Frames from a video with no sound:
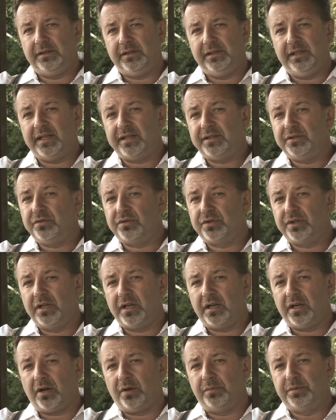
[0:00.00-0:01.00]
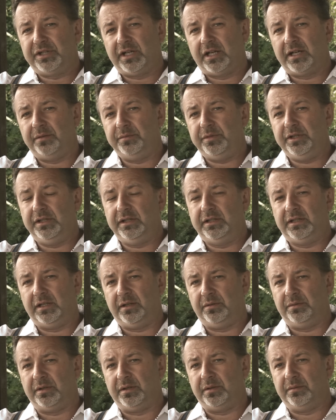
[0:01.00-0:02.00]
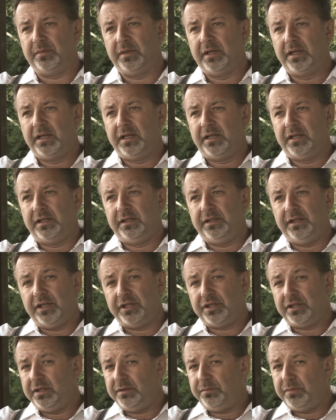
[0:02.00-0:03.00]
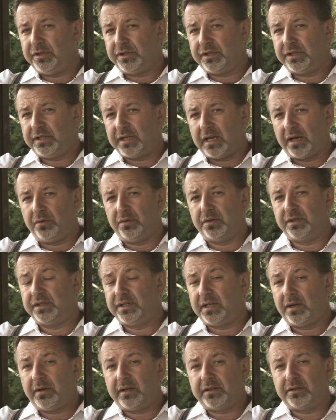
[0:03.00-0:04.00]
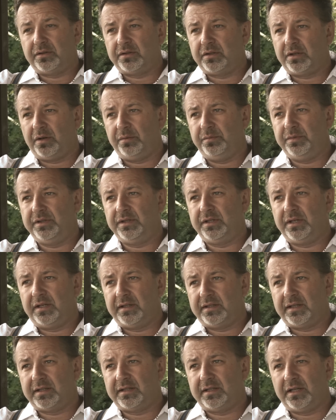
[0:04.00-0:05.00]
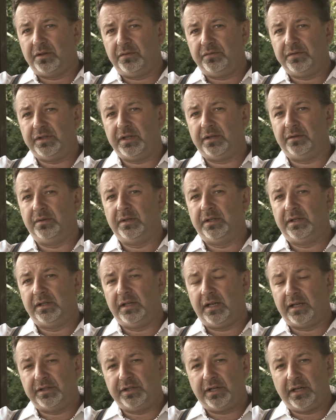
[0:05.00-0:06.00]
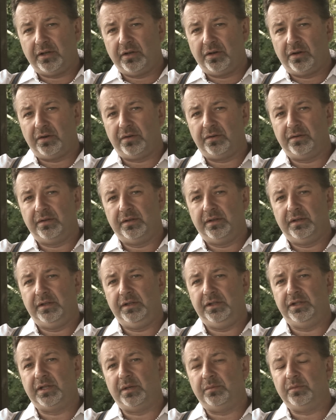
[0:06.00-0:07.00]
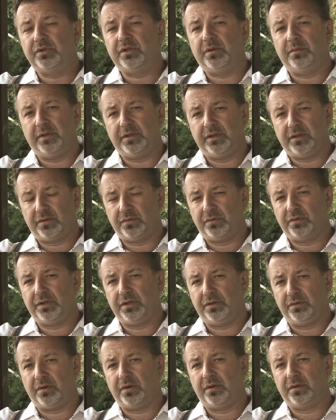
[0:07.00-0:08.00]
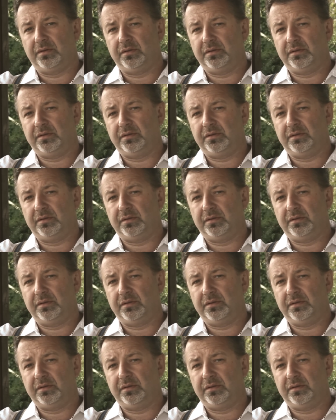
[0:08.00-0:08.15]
jest już obszarem intymnym. Jeśli byś chciał, chciała to zrobić, zastanów się, dlaczego i czemu to będzie służyło.